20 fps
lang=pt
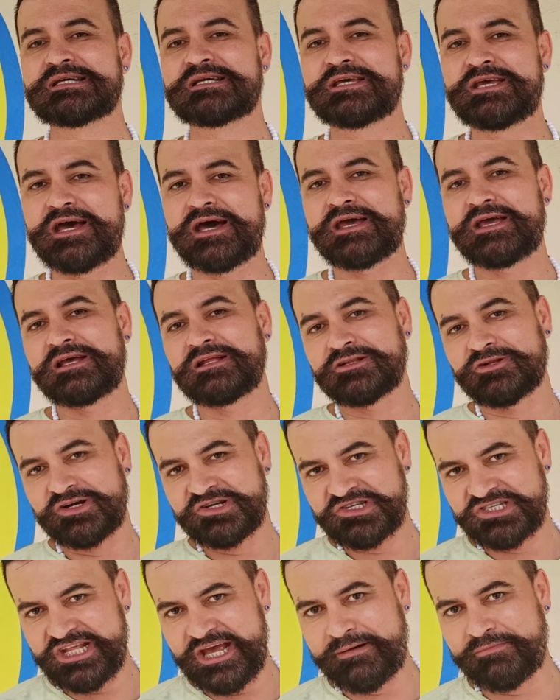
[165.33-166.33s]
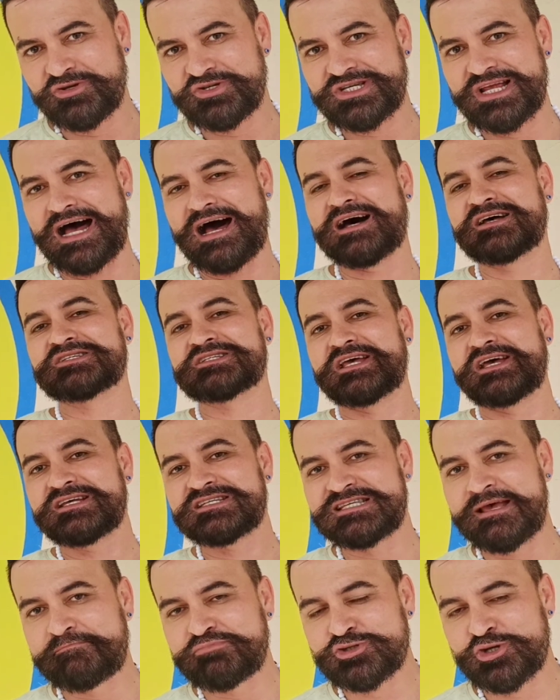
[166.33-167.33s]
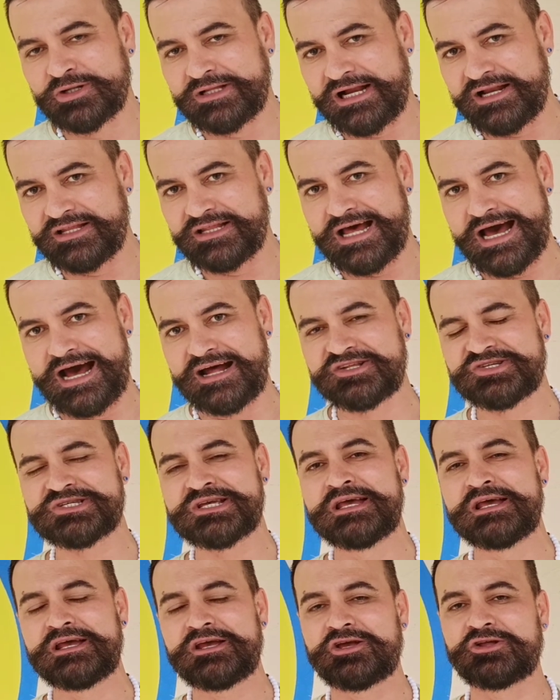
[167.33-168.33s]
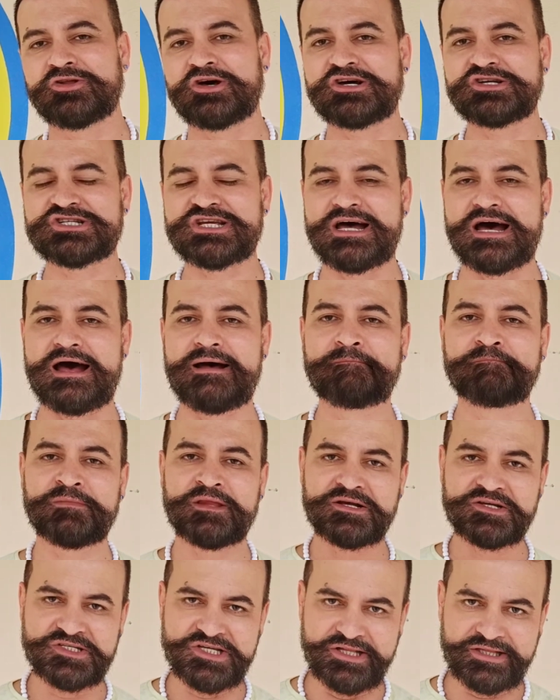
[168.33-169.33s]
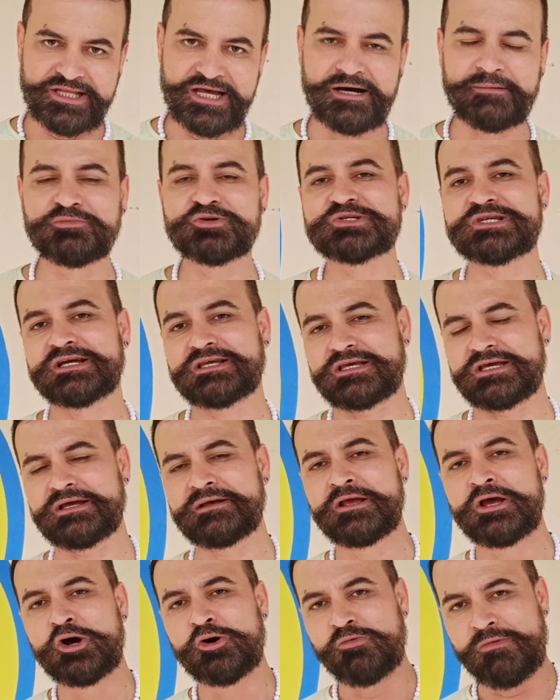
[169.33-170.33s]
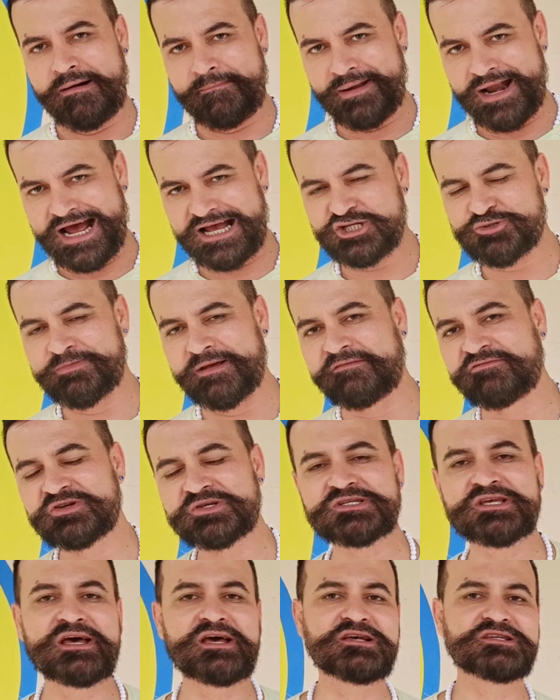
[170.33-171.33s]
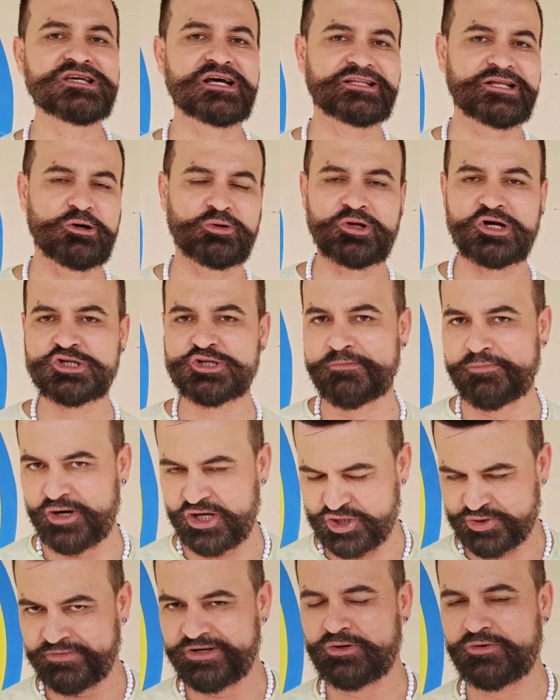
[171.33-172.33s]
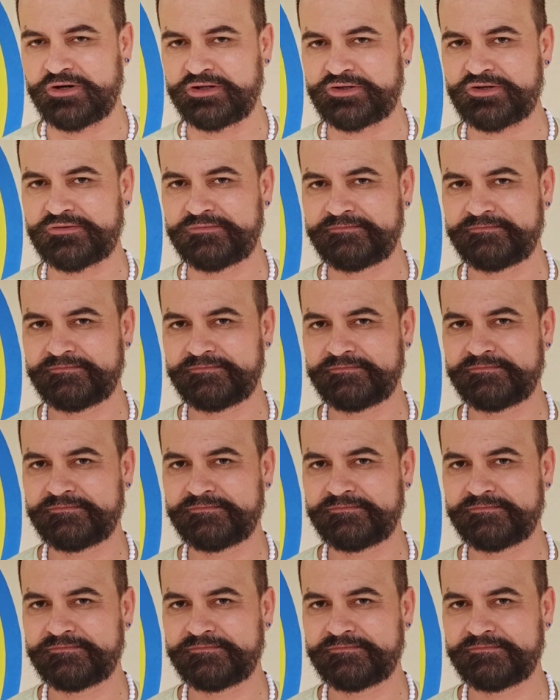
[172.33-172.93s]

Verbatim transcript: E aí nós temos as excepcionalidades que nós já citamos aqui. Um abraço para vocês e até o nosso próximo encontro.